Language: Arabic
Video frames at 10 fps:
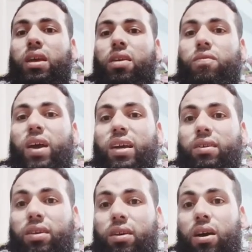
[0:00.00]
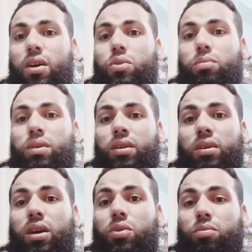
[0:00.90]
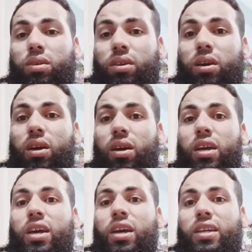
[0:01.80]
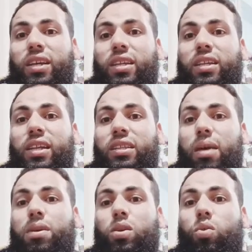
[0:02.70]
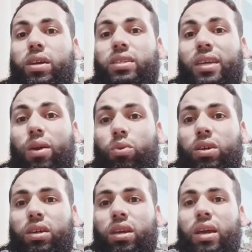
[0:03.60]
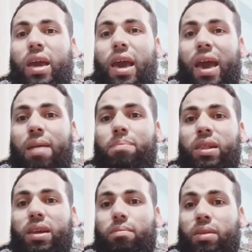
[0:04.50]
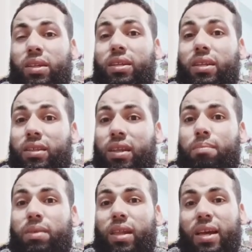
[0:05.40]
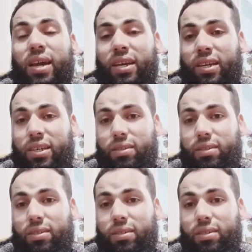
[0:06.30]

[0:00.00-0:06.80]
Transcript: فالرجاء ثم الرجاء ثم الرجاء إن احنا ننتبه كويس قوي قبل ما ننقل الدم لأي عيان